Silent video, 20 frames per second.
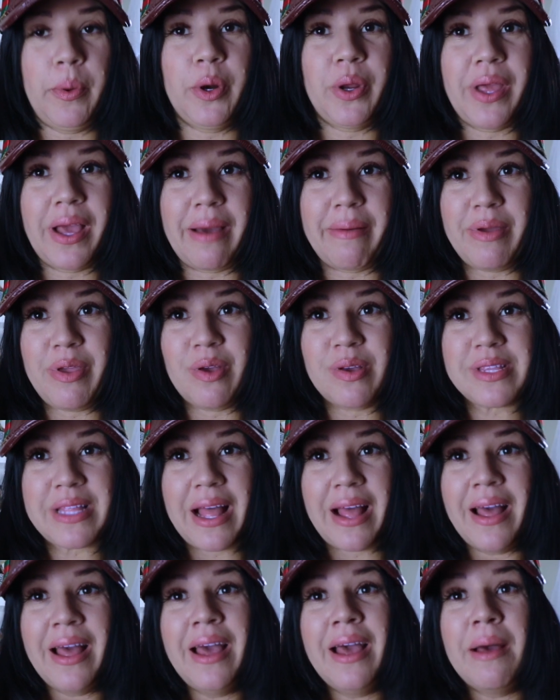porque el cabello
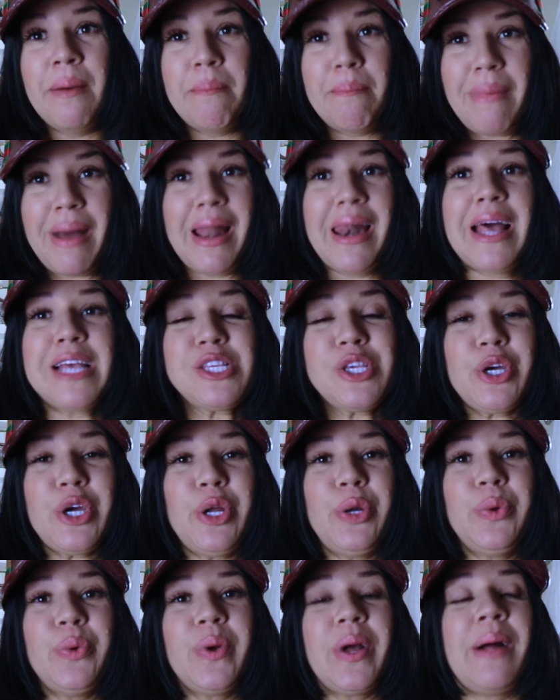está más lacio
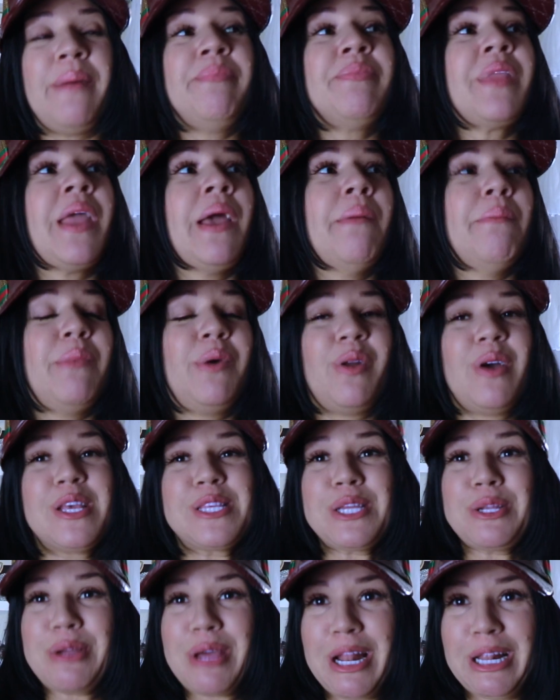que nunca. Bueno,
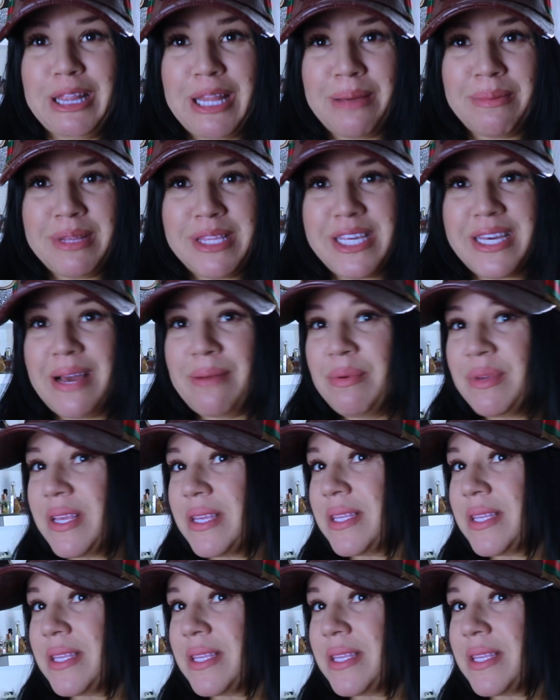este no es el tema, chicas, pues